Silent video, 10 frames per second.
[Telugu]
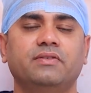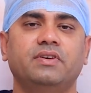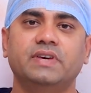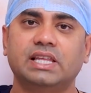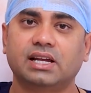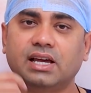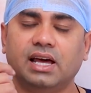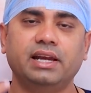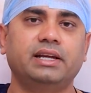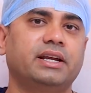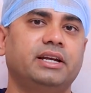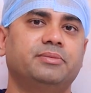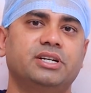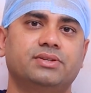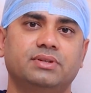వివిధ రకాలైన
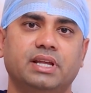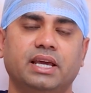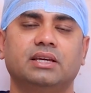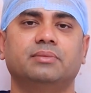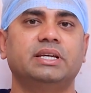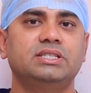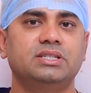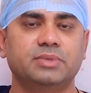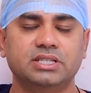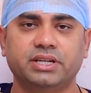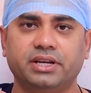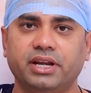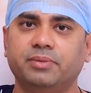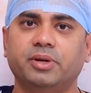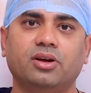ట్రీట్మెంట్స్ ఉన్నాయి మంచి మంచి
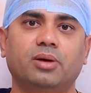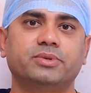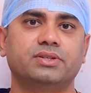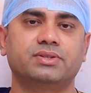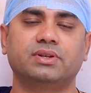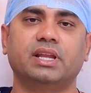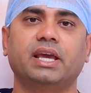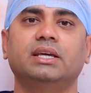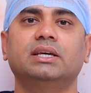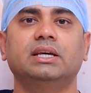ట్రీట్మెంట్ ఆప్షన్స్ ఉన్నాయి